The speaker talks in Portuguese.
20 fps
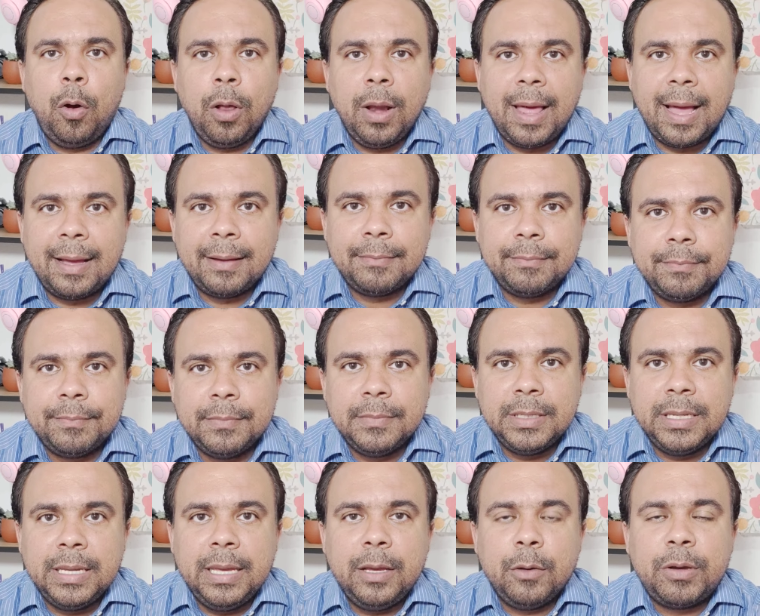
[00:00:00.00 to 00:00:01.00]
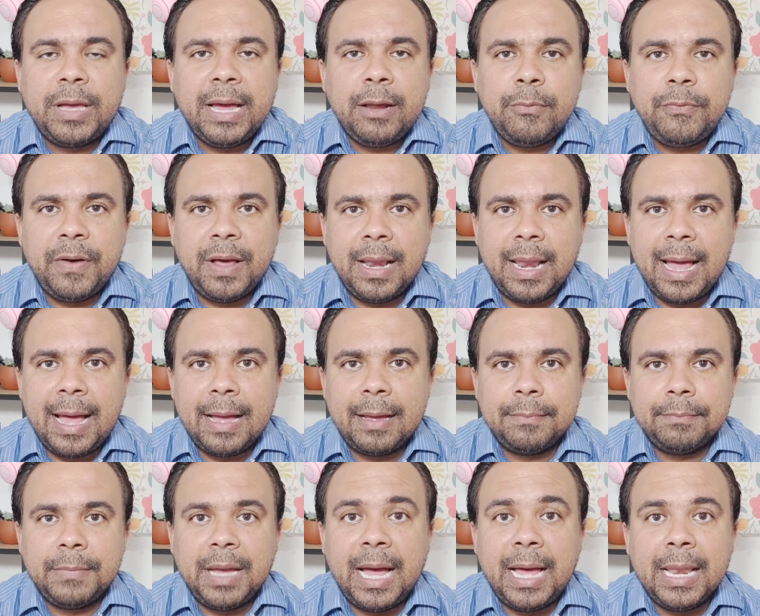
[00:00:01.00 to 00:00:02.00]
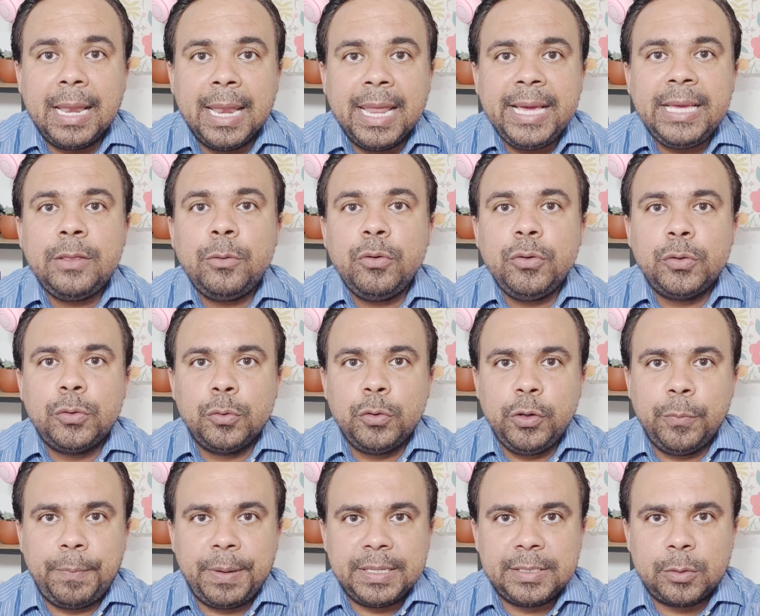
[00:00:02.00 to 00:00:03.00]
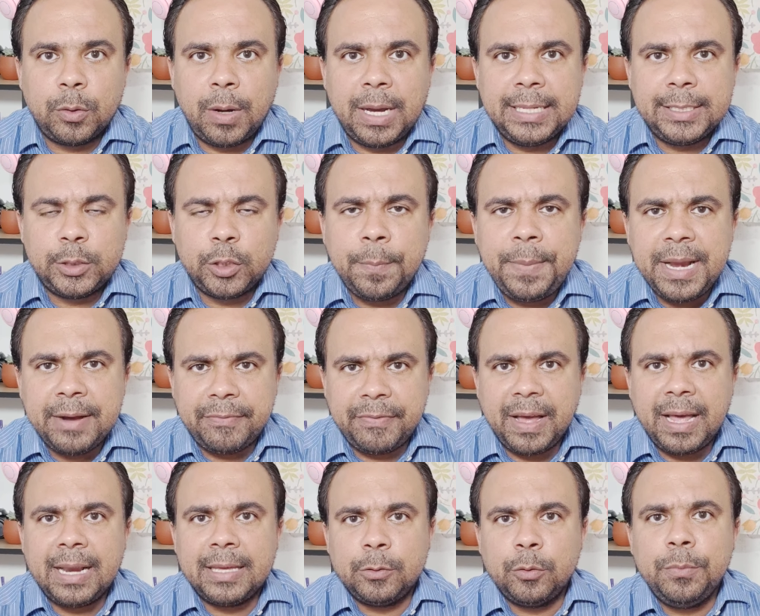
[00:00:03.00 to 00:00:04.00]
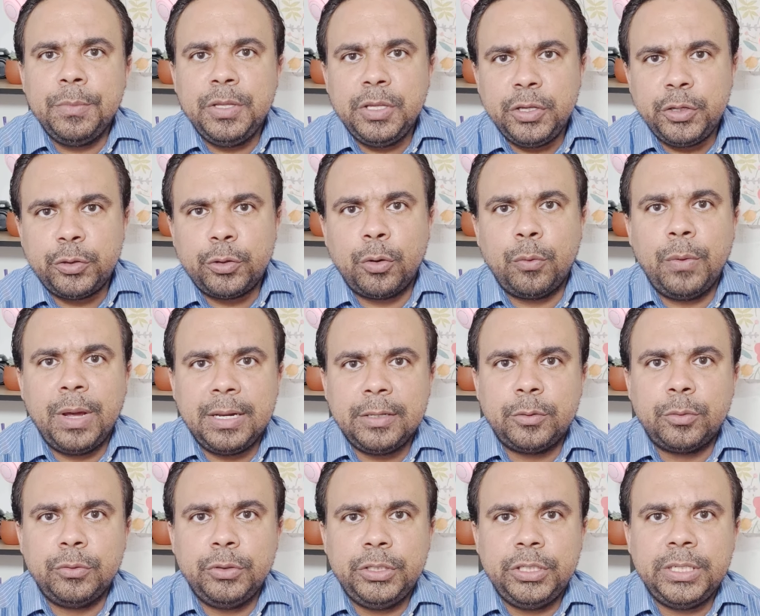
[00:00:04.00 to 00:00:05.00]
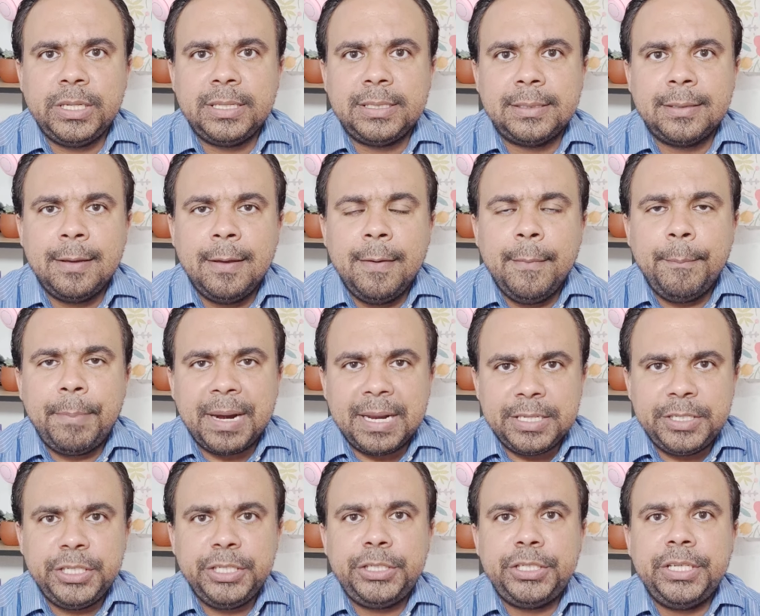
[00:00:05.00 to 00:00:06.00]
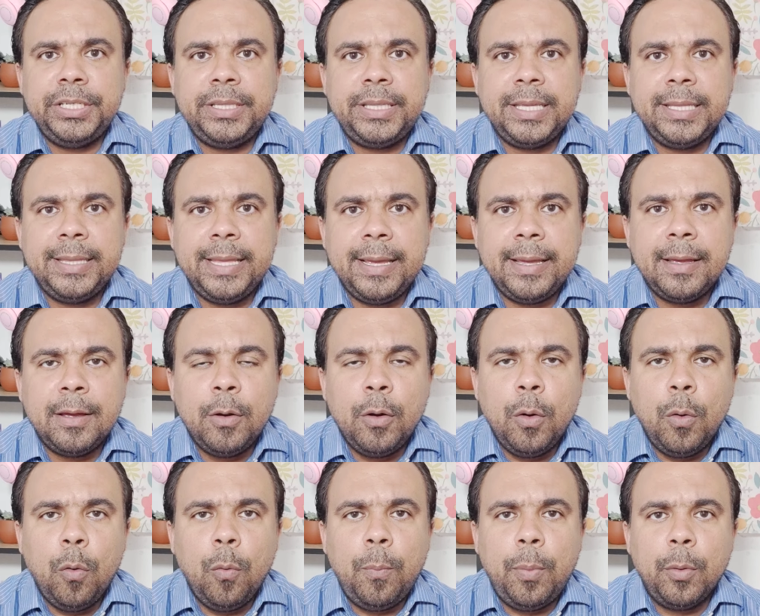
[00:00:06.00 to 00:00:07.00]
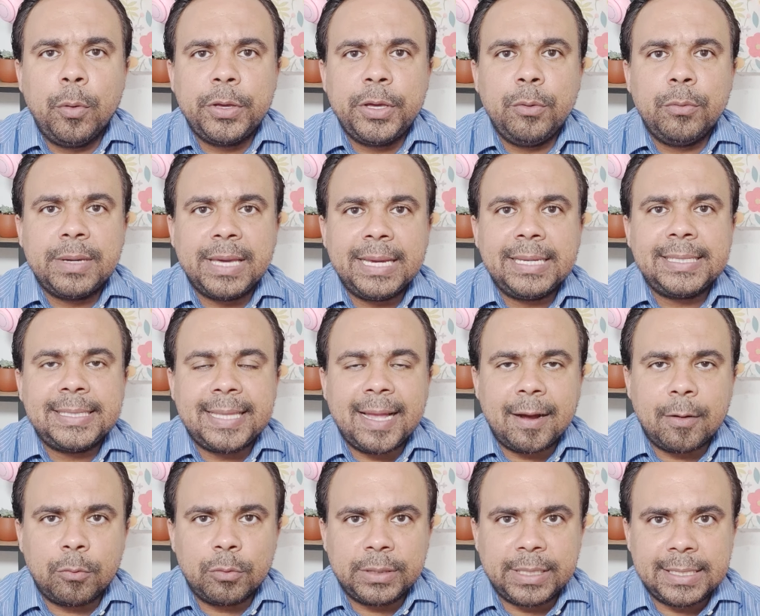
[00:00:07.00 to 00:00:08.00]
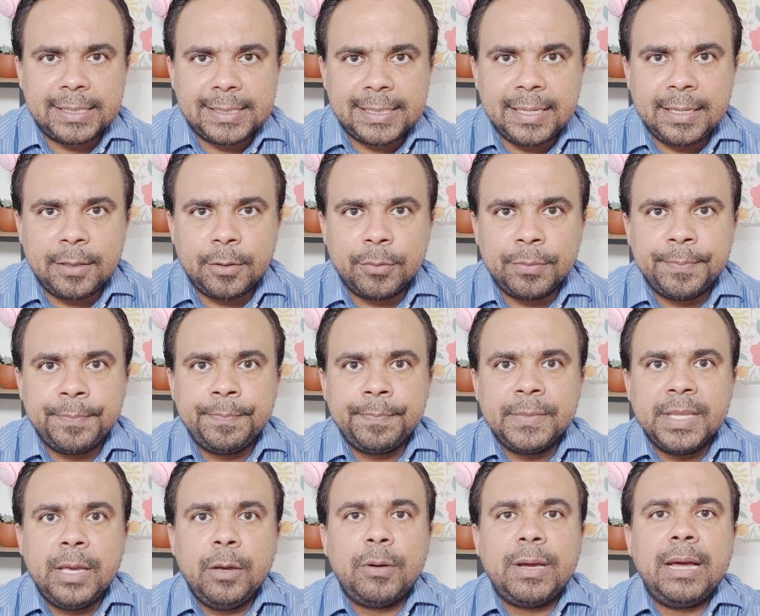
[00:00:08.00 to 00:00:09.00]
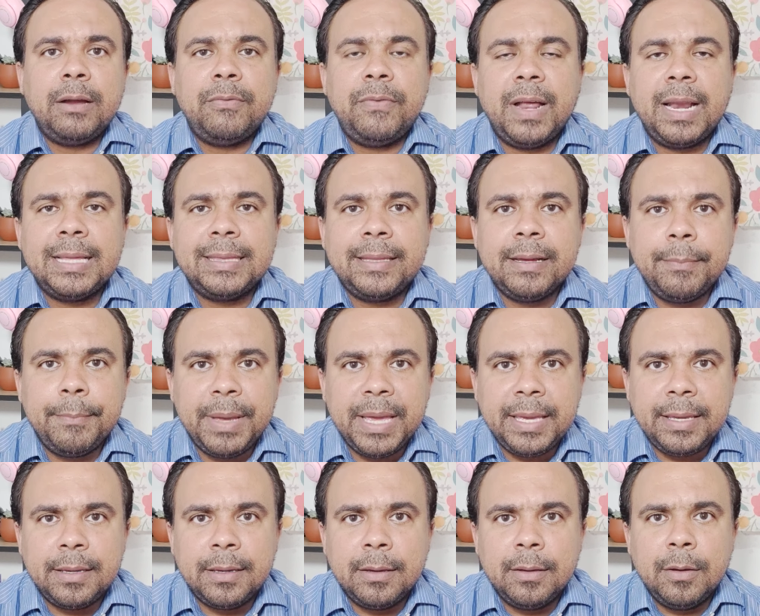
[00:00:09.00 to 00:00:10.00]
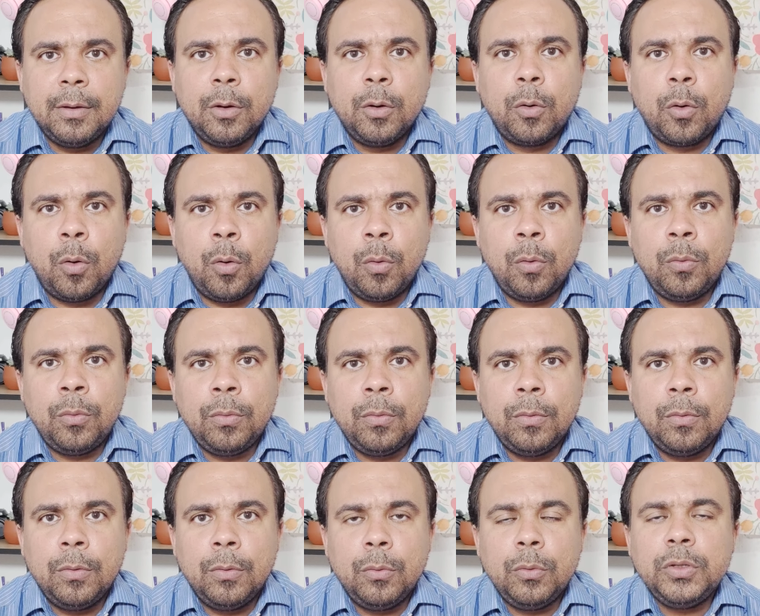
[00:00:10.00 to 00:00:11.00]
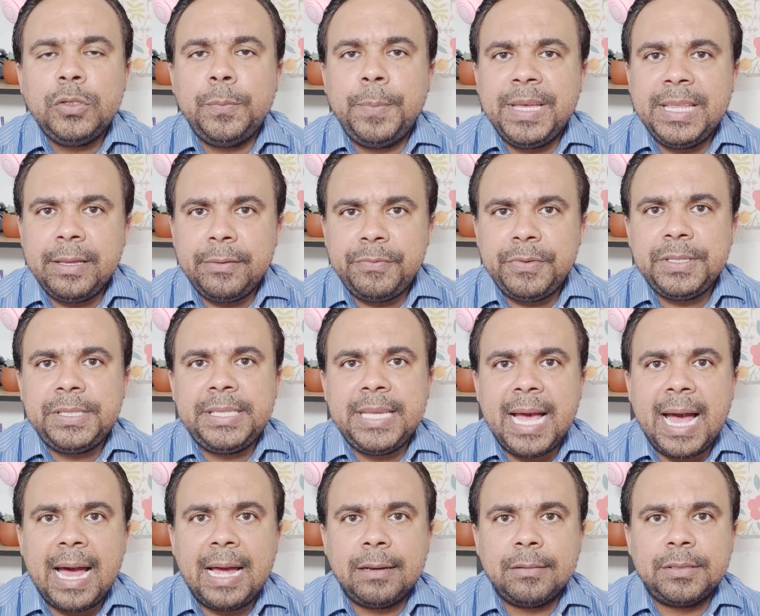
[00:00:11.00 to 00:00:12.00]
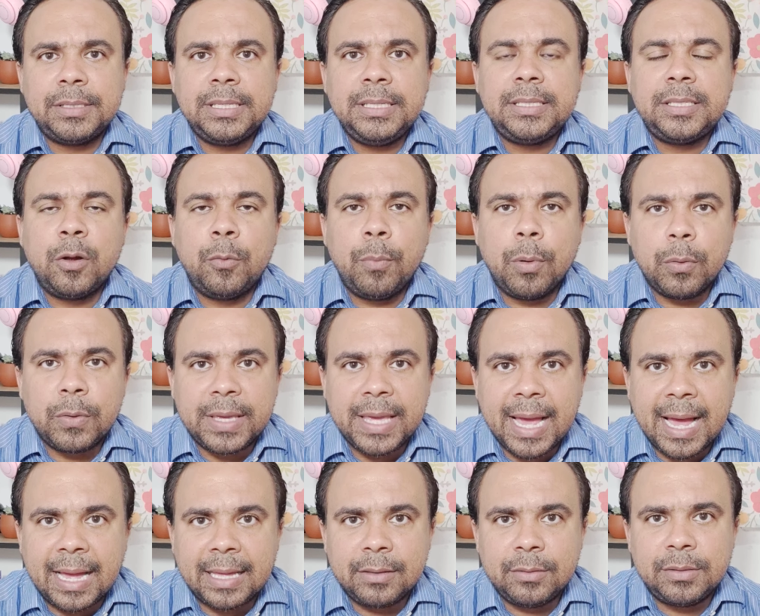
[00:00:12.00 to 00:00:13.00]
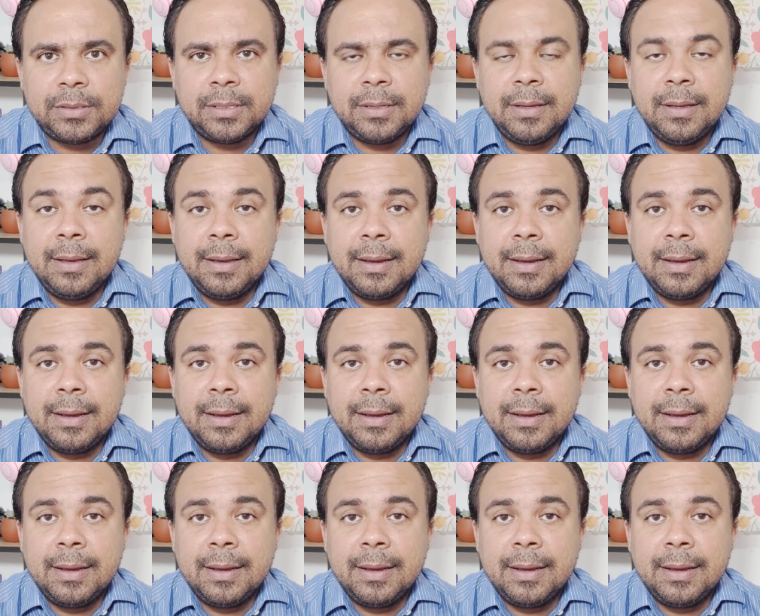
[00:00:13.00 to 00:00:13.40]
Olá, eu quero falar, além dos unipessoais, sobre a fala do ministro Wellington Dias, para a gente entender um pouquinho o que é que está acontecendo. Eu quero falar também com os beneficiários que estão bloqueados,